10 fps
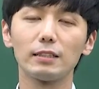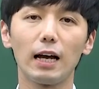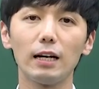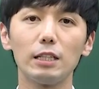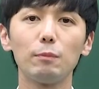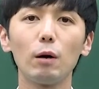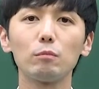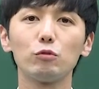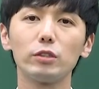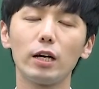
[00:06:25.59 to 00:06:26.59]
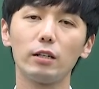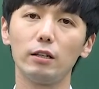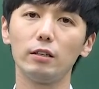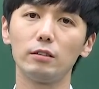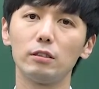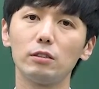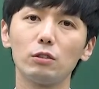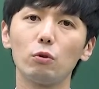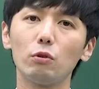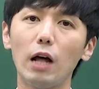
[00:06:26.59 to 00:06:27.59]
자 이번 문제는
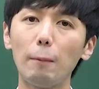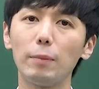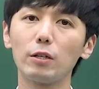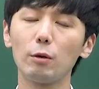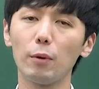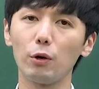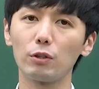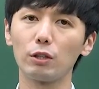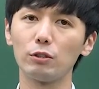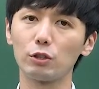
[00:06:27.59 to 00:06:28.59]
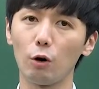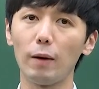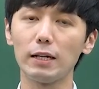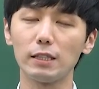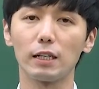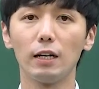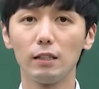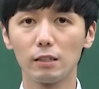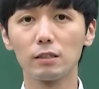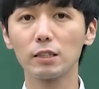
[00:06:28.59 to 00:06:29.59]
실제로는 앞에서 배웠던 점화시,
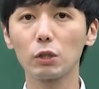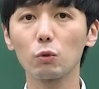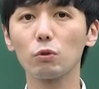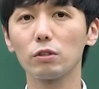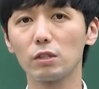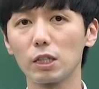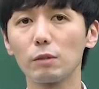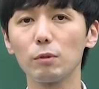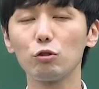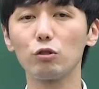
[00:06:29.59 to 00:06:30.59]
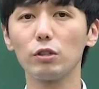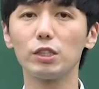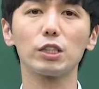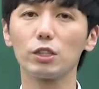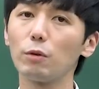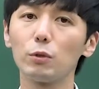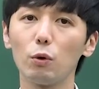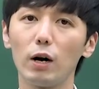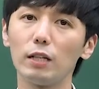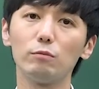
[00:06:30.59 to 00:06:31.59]
등차 또는 등비 수요를 직접
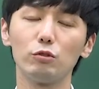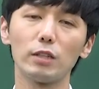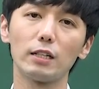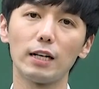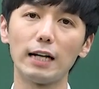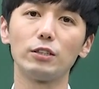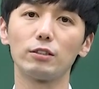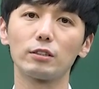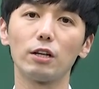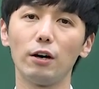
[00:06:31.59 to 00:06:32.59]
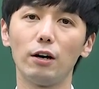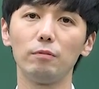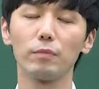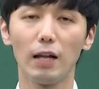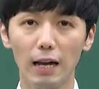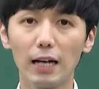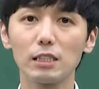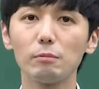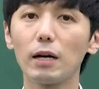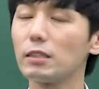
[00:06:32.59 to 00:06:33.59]
이용하는 문제는 아니었어요.
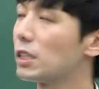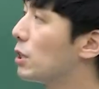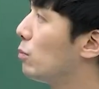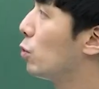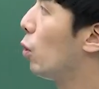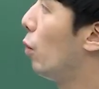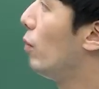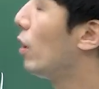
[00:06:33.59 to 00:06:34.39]
하지만 지금도